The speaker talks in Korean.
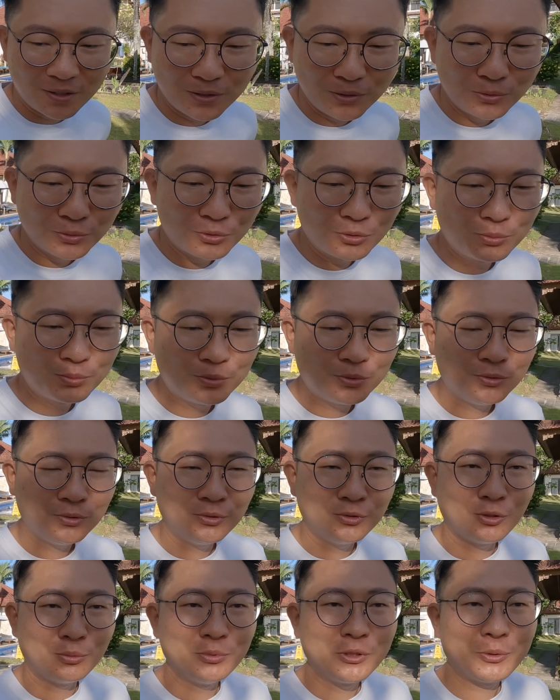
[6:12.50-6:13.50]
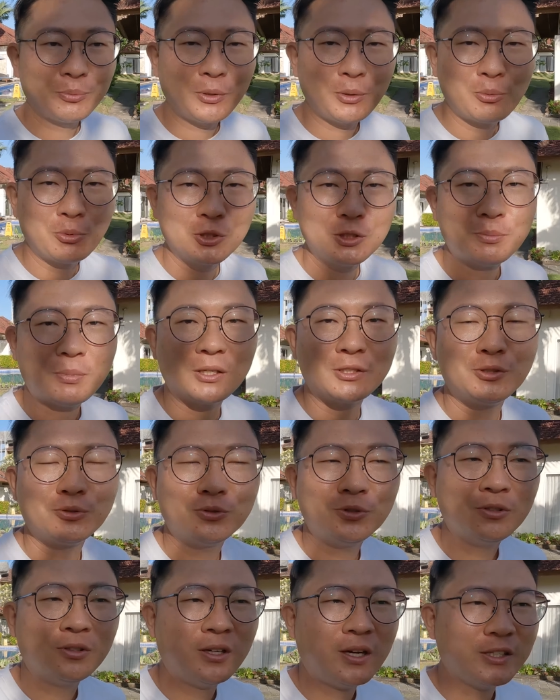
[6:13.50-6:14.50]
그래서 유튜브 너무 쉽게 보지
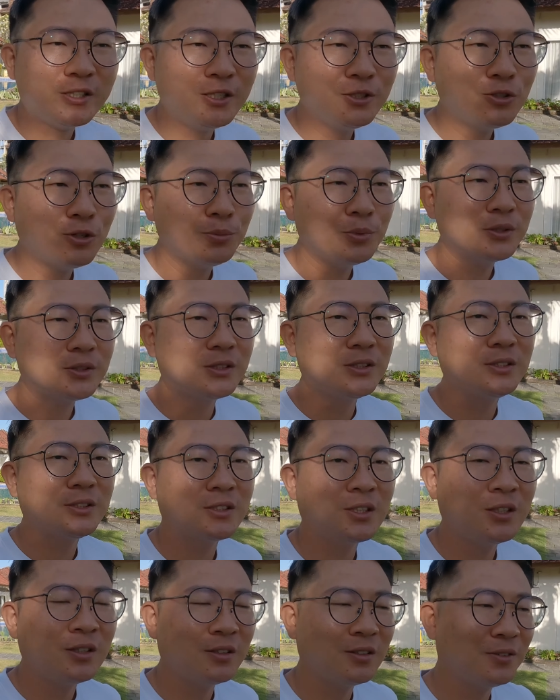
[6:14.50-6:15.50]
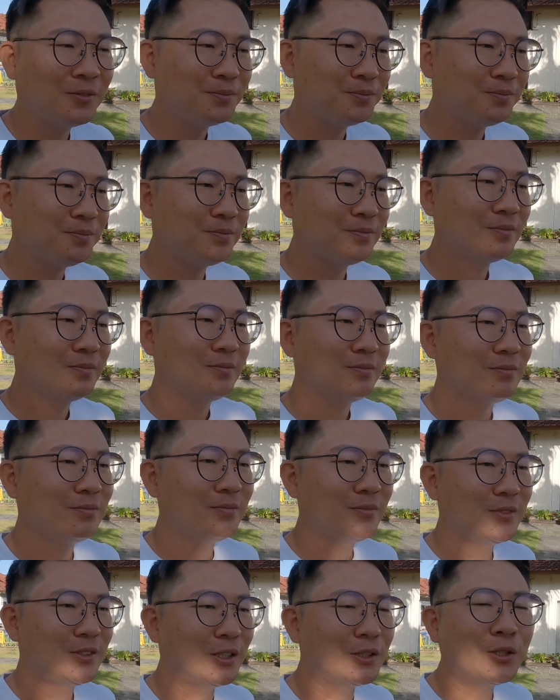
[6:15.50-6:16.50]
마시고요 하실 거면 진짜
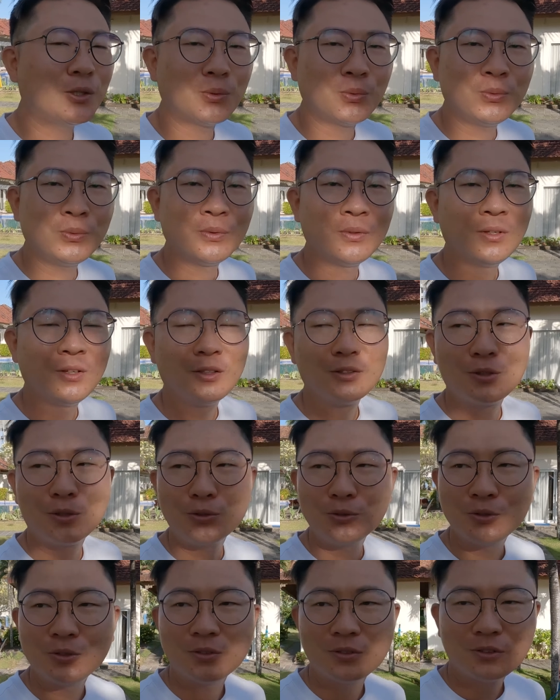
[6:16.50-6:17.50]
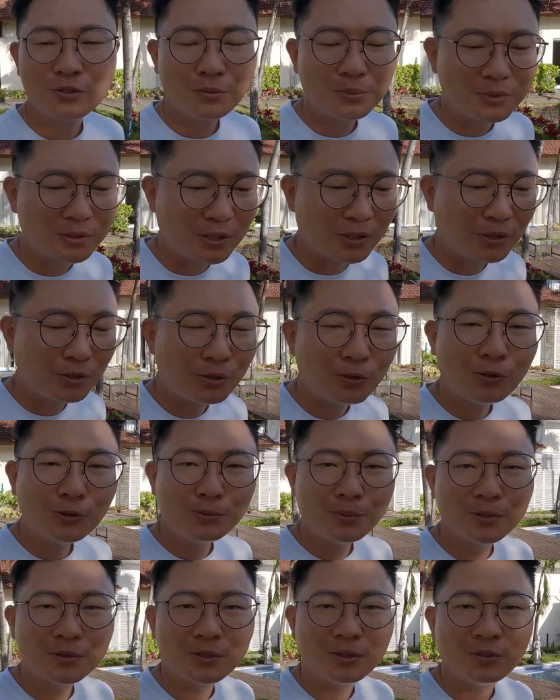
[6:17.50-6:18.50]
제대로 저도 정말 제대로 하고
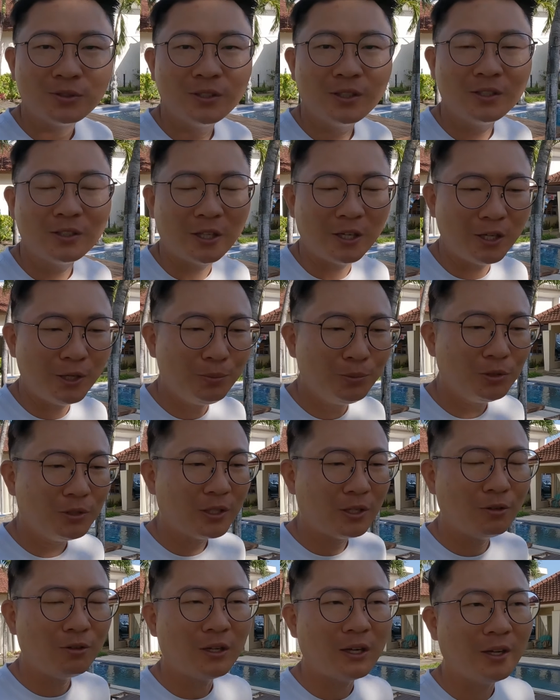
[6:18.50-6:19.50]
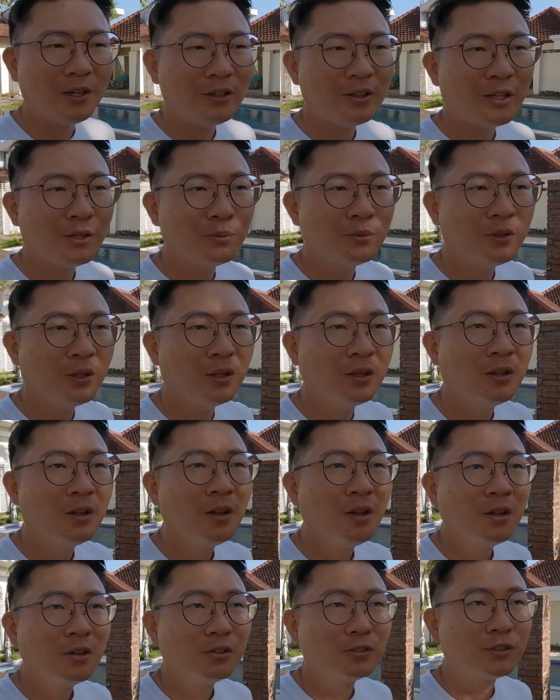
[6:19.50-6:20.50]
싶었어요 이게 되게 힘들다는 걸 알기 때문에
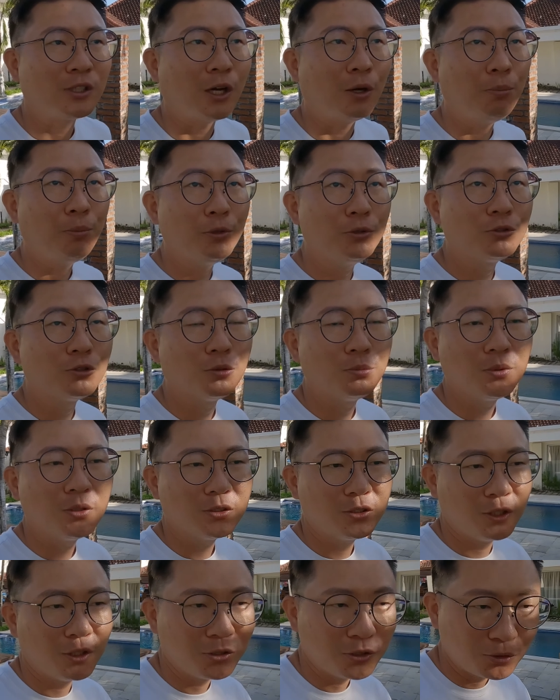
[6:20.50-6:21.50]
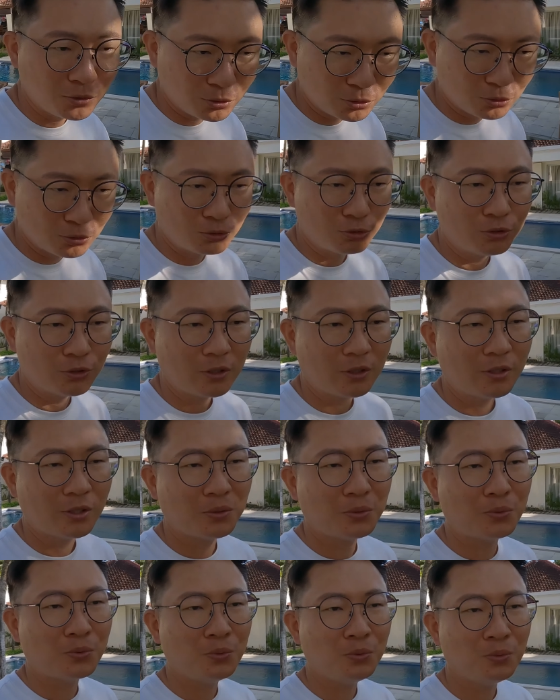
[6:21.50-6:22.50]
어, 장비도 정말 최신으로 투자를
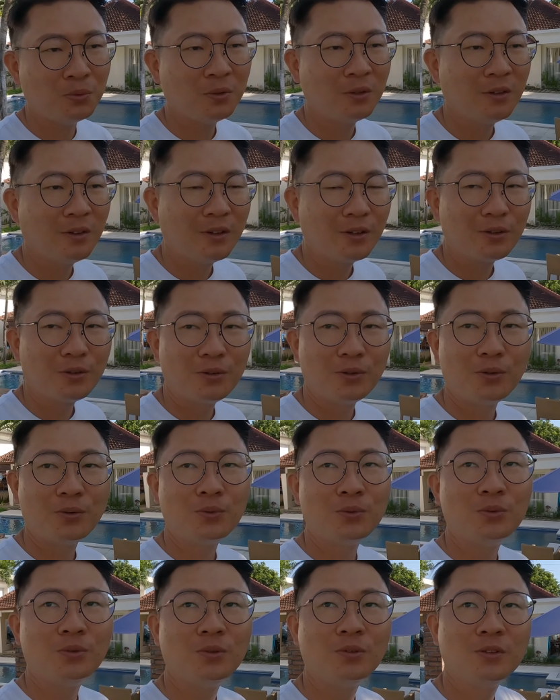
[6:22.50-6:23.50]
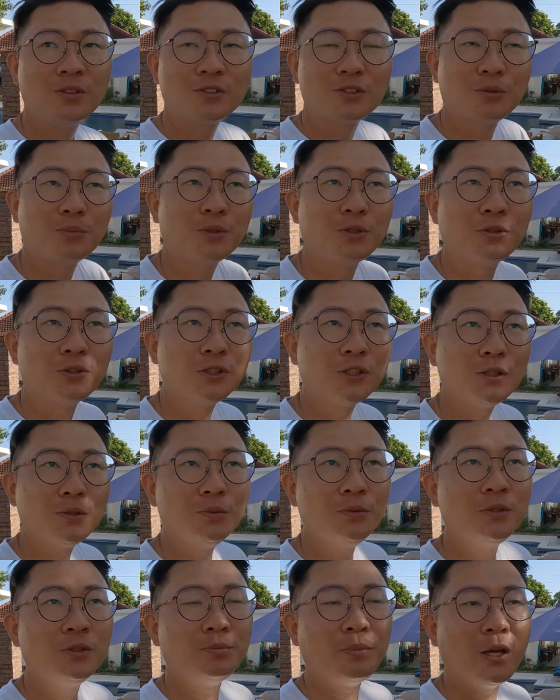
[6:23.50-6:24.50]
했고 그리고 정말
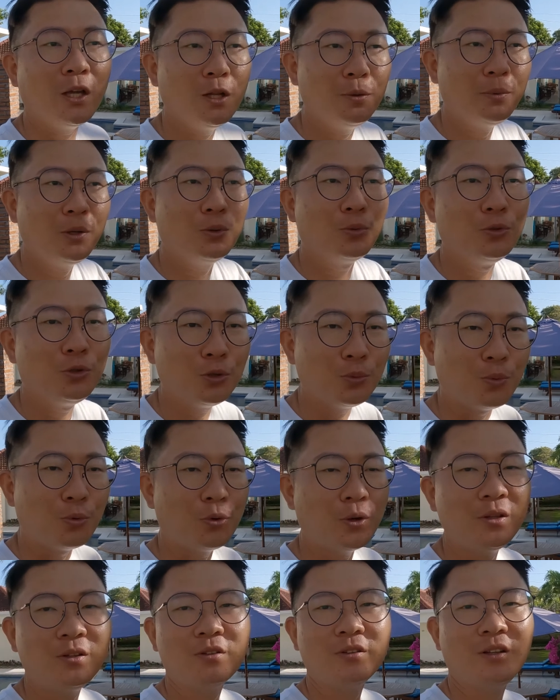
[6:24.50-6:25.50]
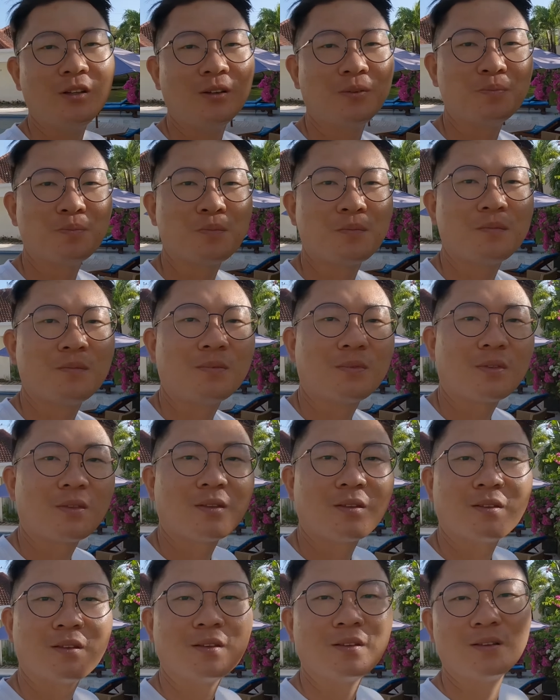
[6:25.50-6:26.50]
열심히 매일매일 올려보고 했는데
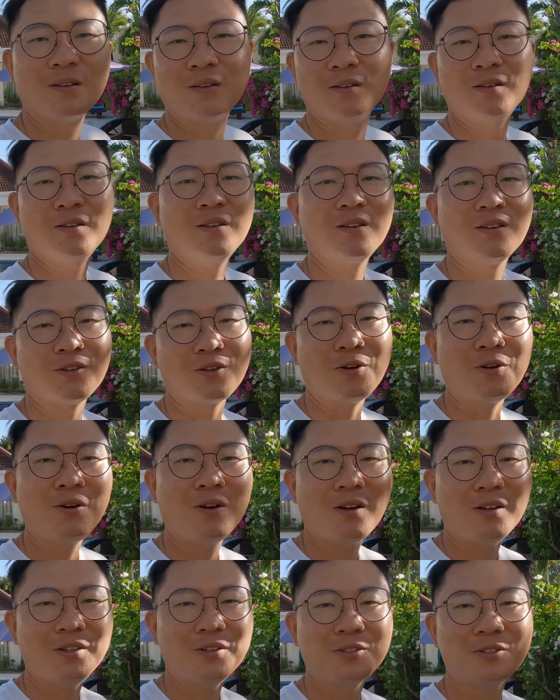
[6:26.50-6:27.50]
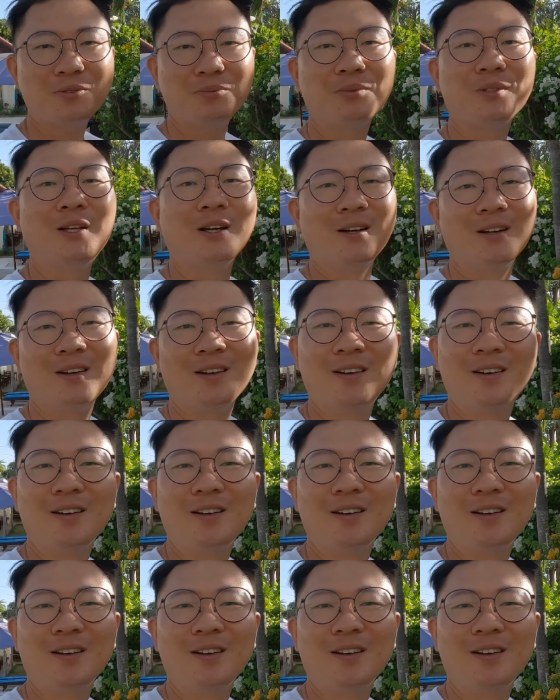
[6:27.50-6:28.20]
결과가 이렇습니다